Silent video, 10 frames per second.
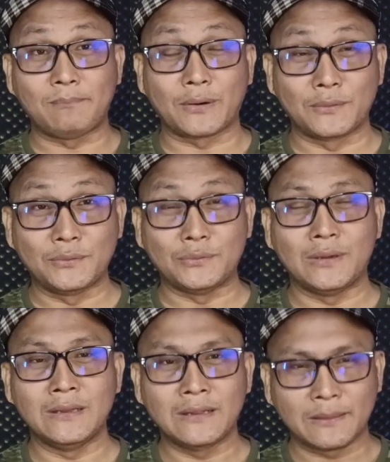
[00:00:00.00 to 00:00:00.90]
perlu
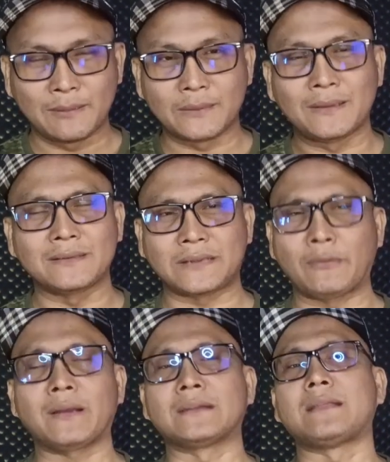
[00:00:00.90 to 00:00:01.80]
teman-teman
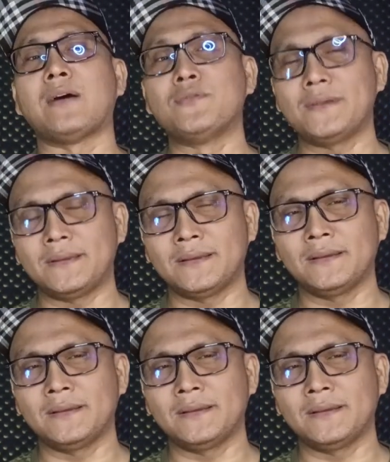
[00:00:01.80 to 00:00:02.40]
cewek ketahui.